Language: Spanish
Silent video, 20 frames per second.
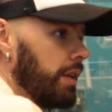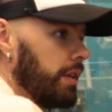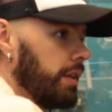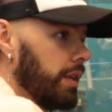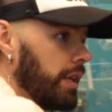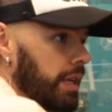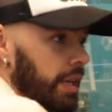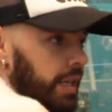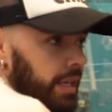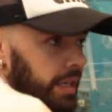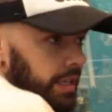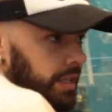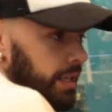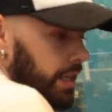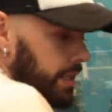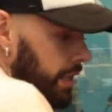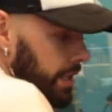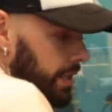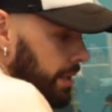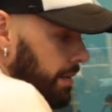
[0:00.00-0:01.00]
de que
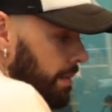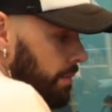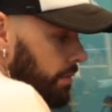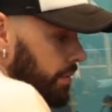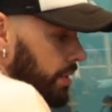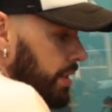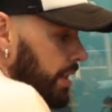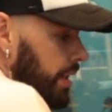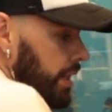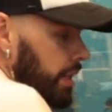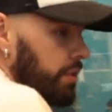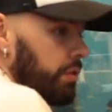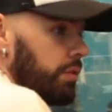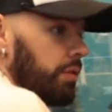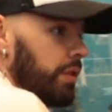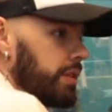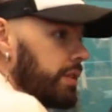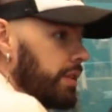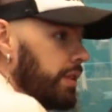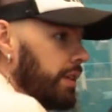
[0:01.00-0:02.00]
clichés las habíamos
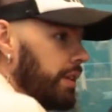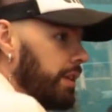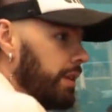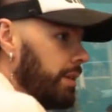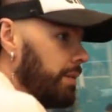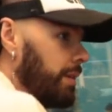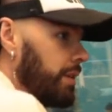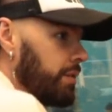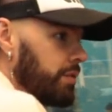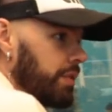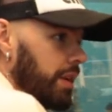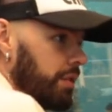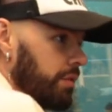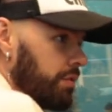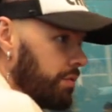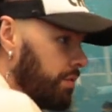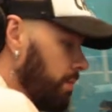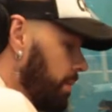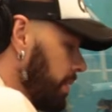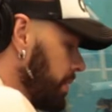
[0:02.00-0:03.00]
escrito hace varios
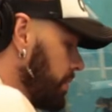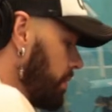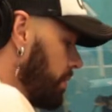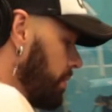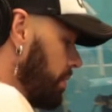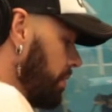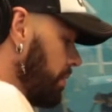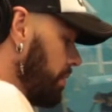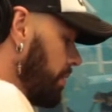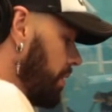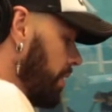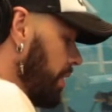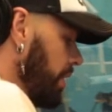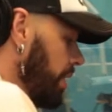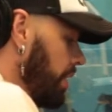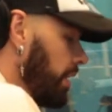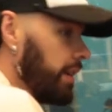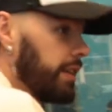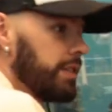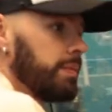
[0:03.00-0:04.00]
años, ¿no? Pasó con
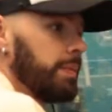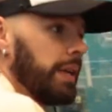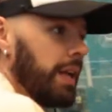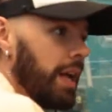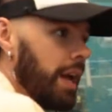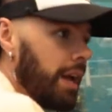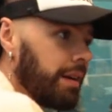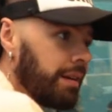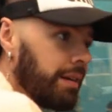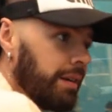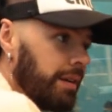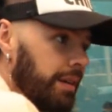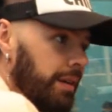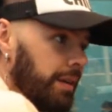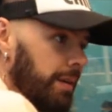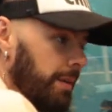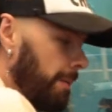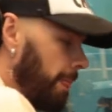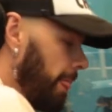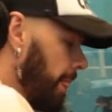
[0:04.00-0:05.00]
Respirar,
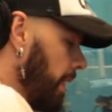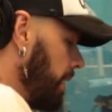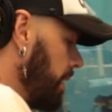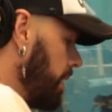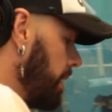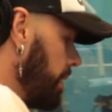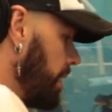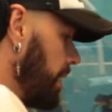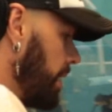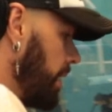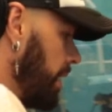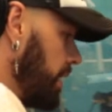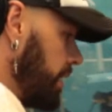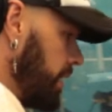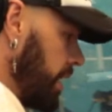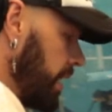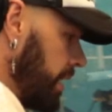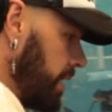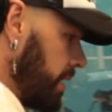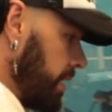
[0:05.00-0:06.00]
eh,
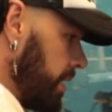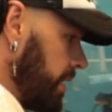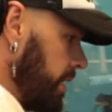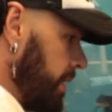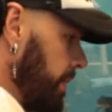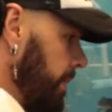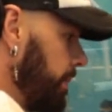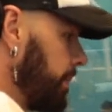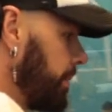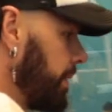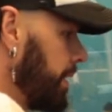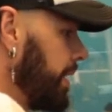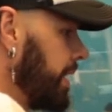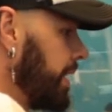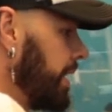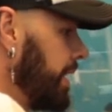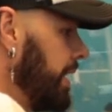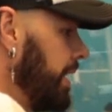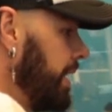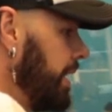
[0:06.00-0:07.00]
clichés
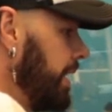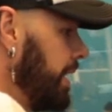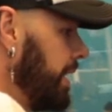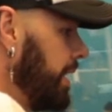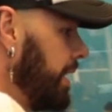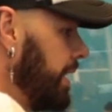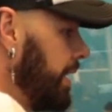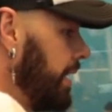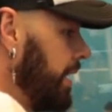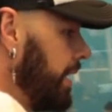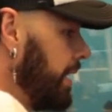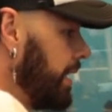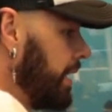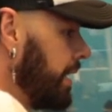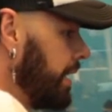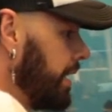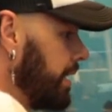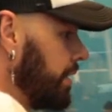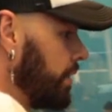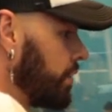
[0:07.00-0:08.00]
y... Dos
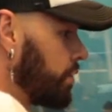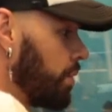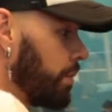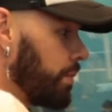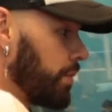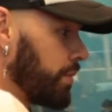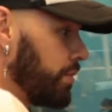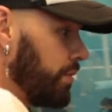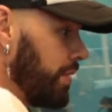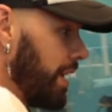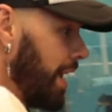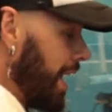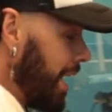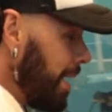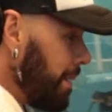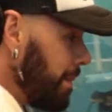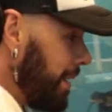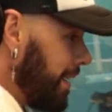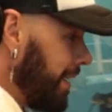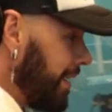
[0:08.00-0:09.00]
cuerpos, un alma. Dos cuerpos, un
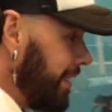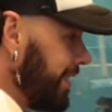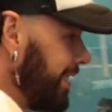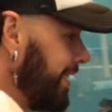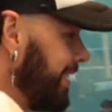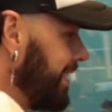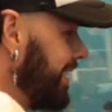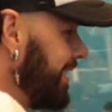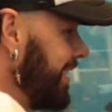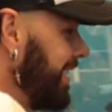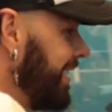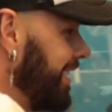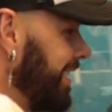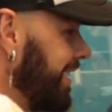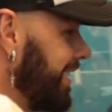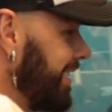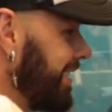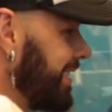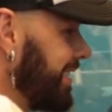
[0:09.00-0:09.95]
alma. Respirar.